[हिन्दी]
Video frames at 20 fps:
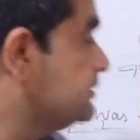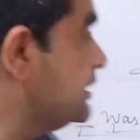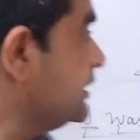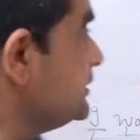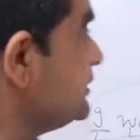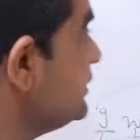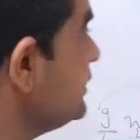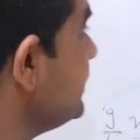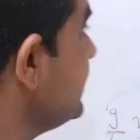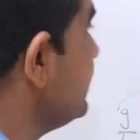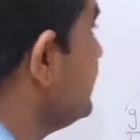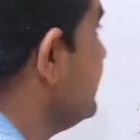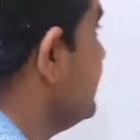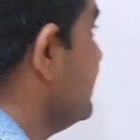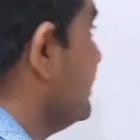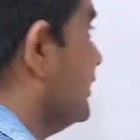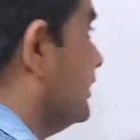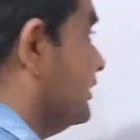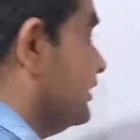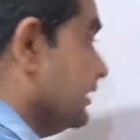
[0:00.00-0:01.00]
जैसे
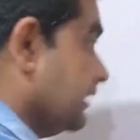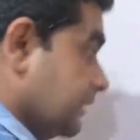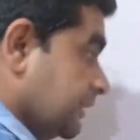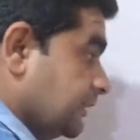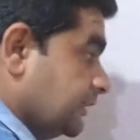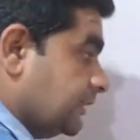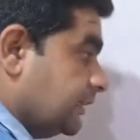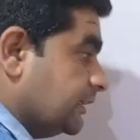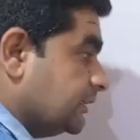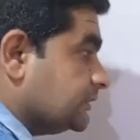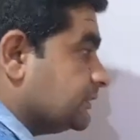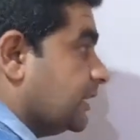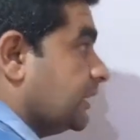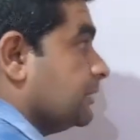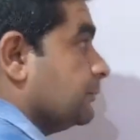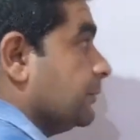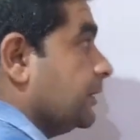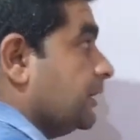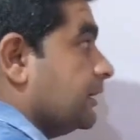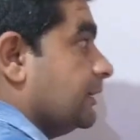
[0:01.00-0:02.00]
देखिएगा इनके
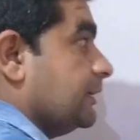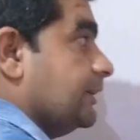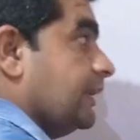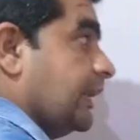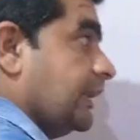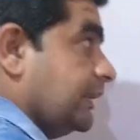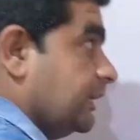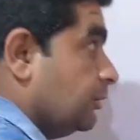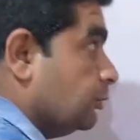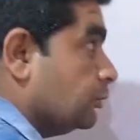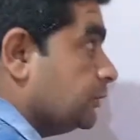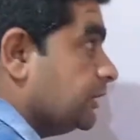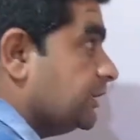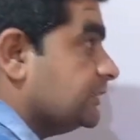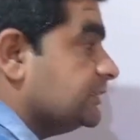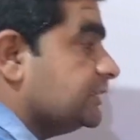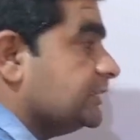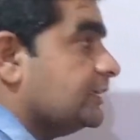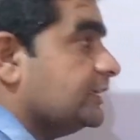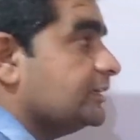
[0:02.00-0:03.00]
साथ में अगर डेली
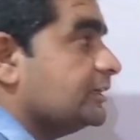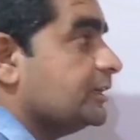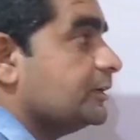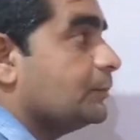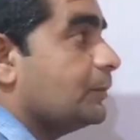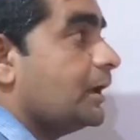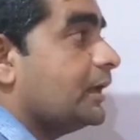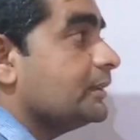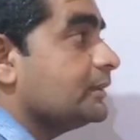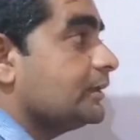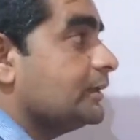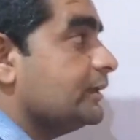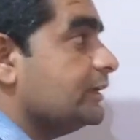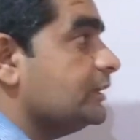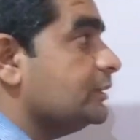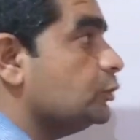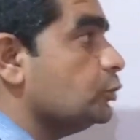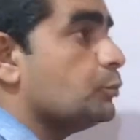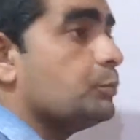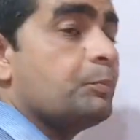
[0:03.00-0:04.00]
रूटीन से रिलेटेड बात
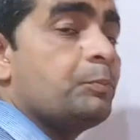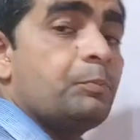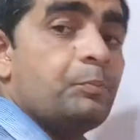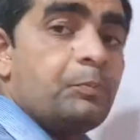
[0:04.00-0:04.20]
करें तो